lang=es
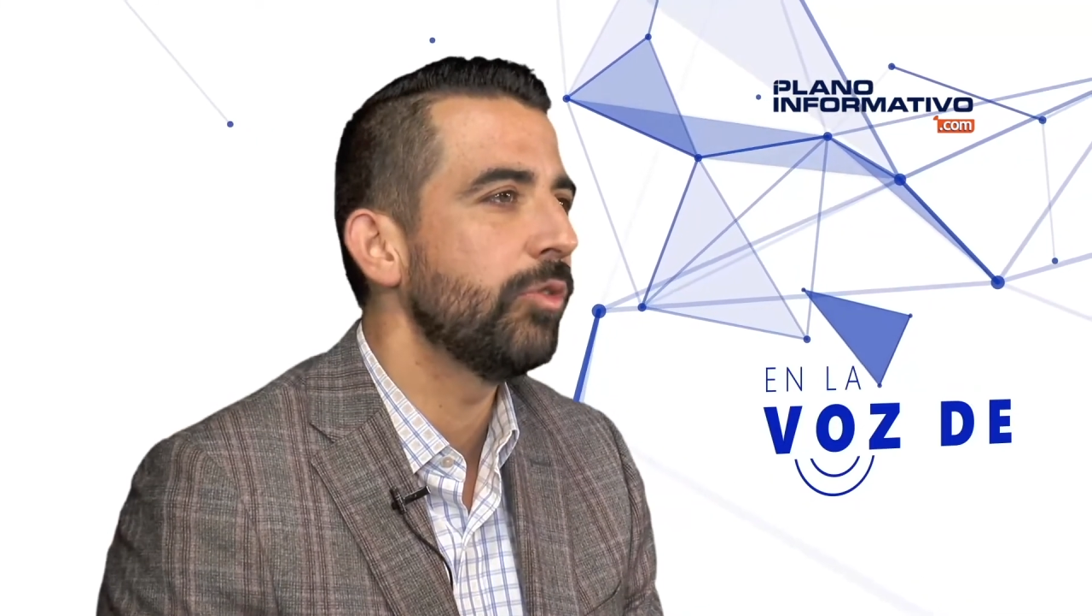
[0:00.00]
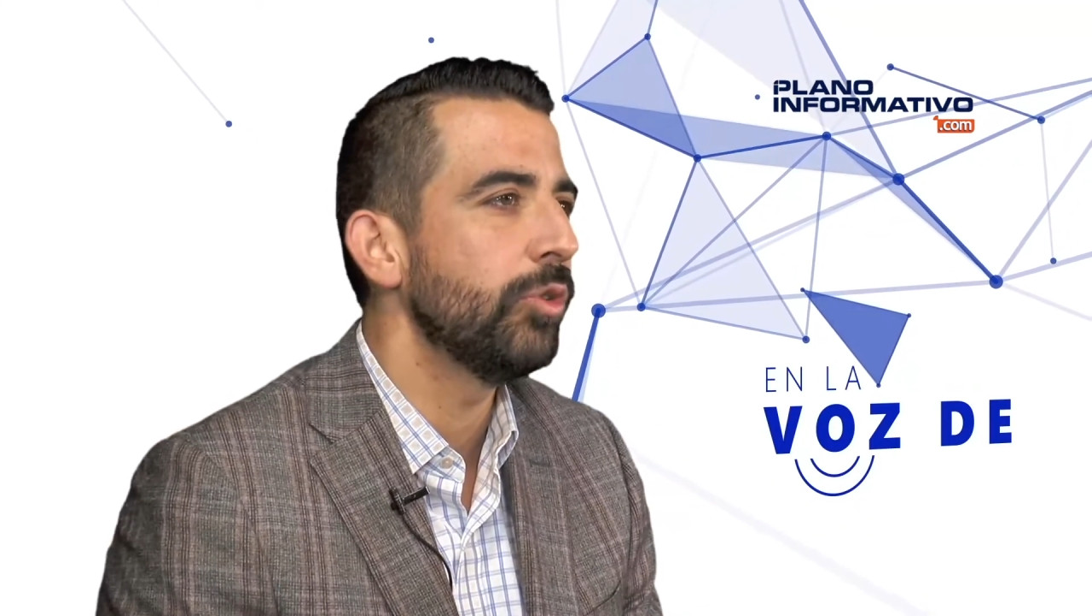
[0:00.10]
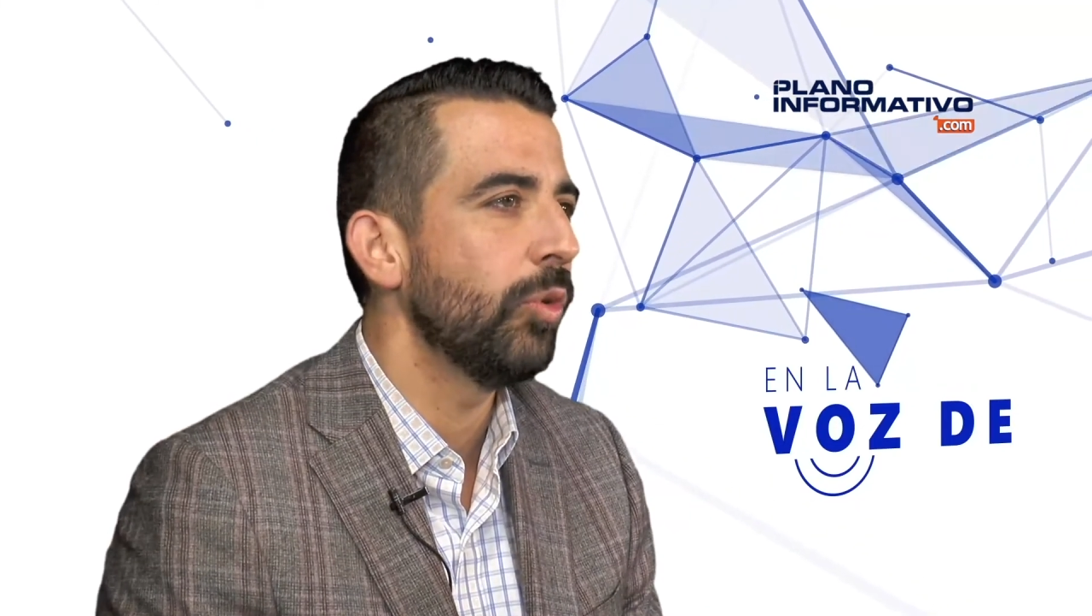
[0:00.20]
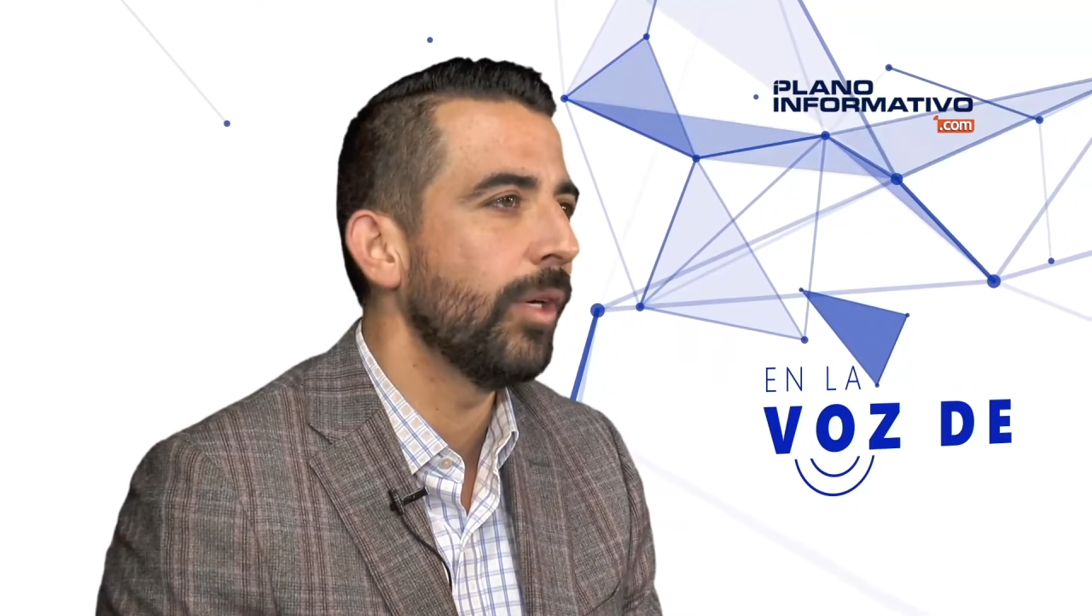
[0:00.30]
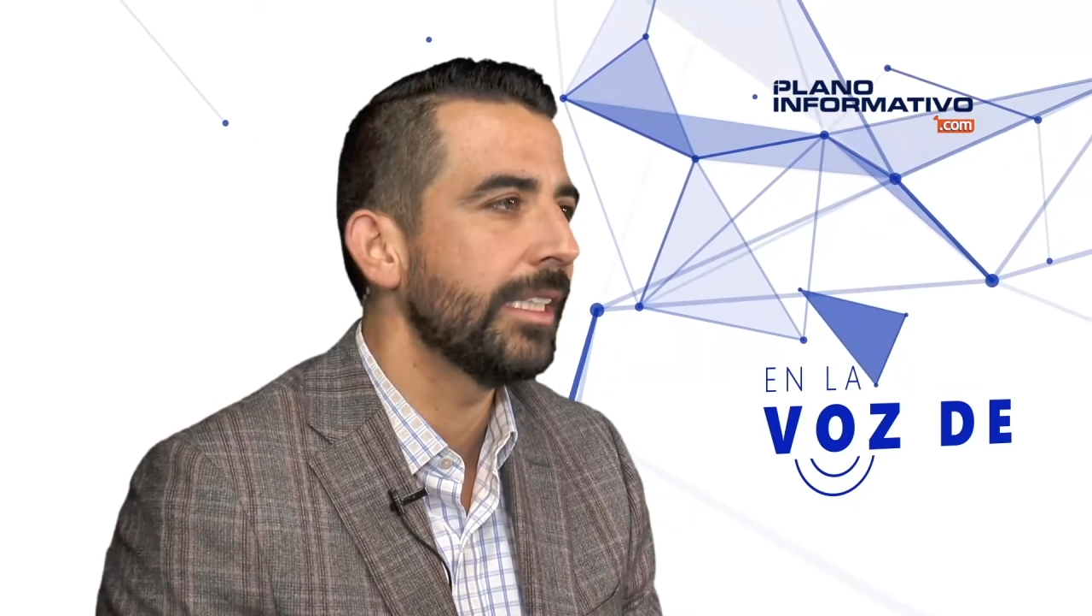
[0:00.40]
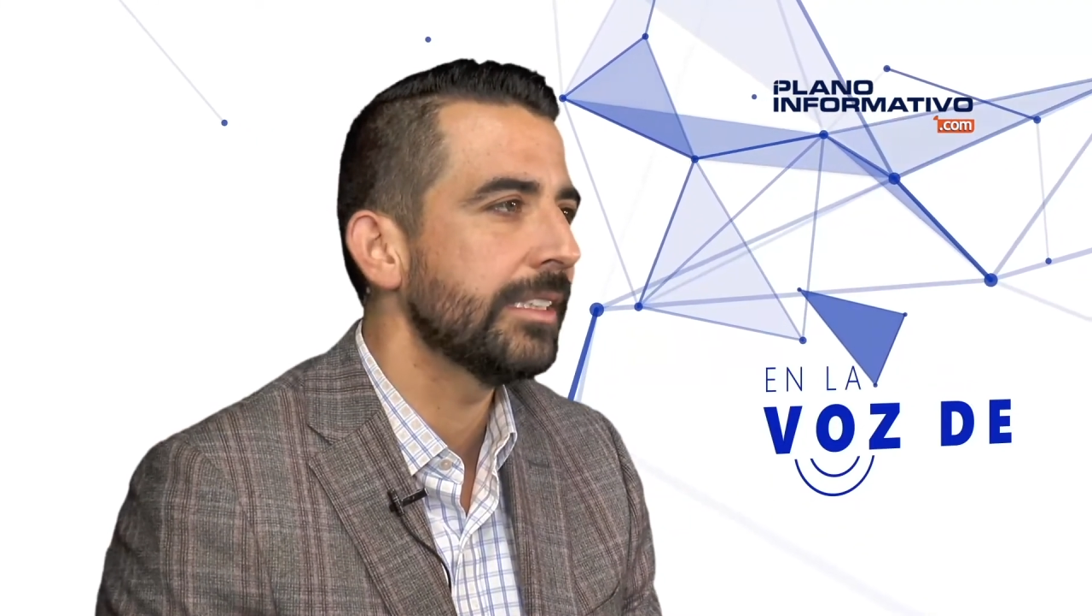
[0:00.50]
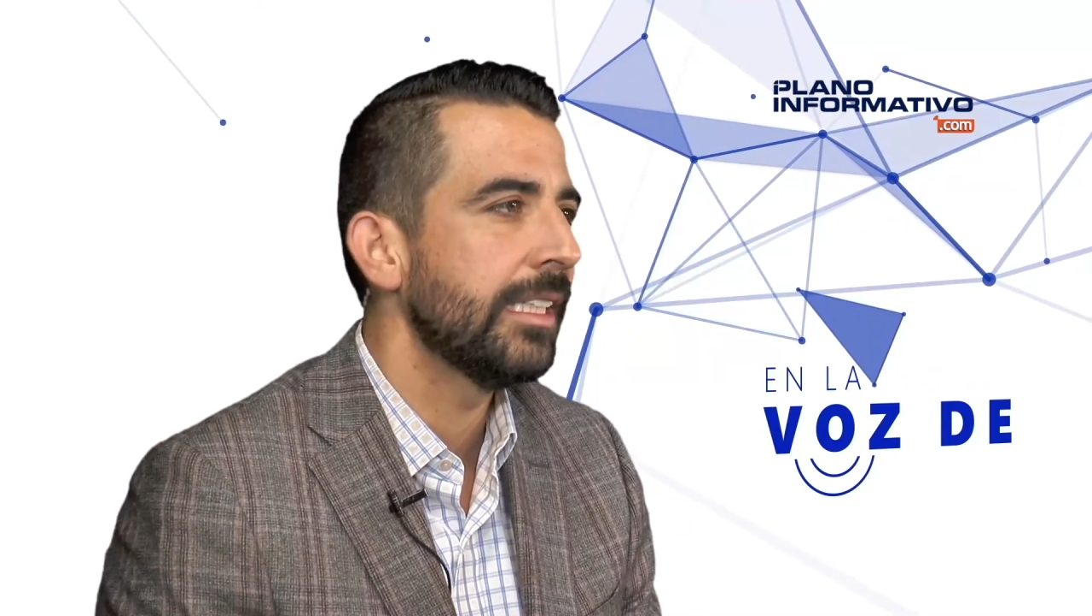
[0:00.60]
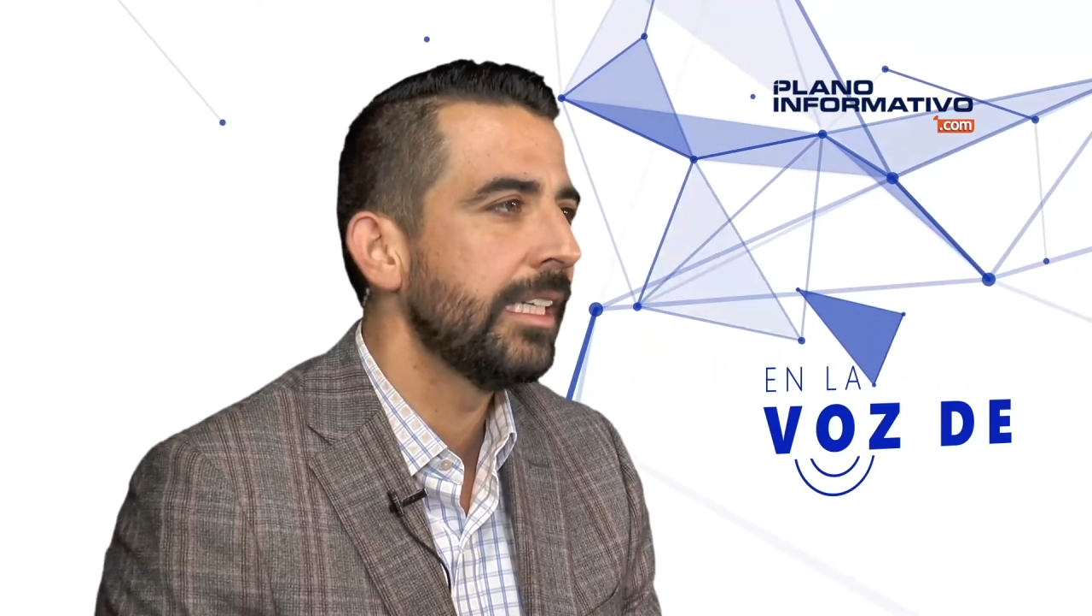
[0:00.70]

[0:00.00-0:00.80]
futuras.